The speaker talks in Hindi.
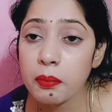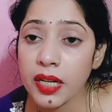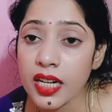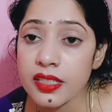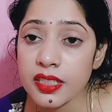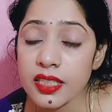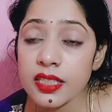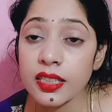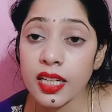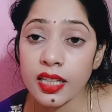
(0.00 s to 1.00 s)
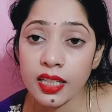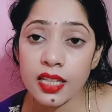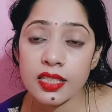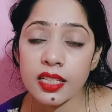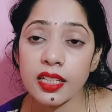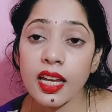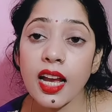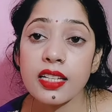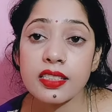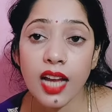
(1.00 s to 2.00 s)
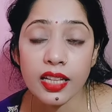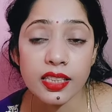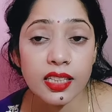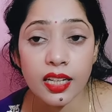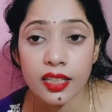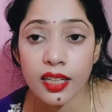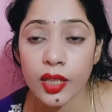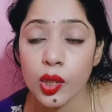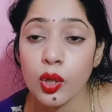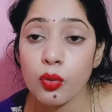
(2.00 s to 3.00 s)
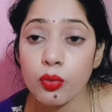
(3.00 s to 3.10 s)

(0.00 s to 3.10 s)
मगर जिस लड़के से नेहा शादी कर रहे हैं